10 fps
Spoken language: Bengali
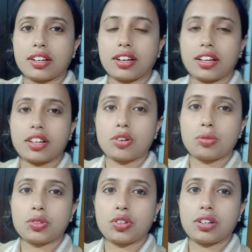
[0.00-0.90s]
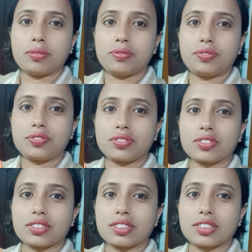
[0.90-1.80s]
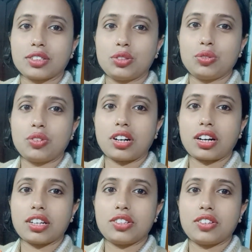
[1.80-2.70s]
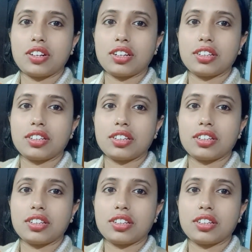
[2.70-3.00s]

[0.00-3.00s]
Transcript: হ্যাঁ দেখো বন্ধুরা নুন রাখার জন্যে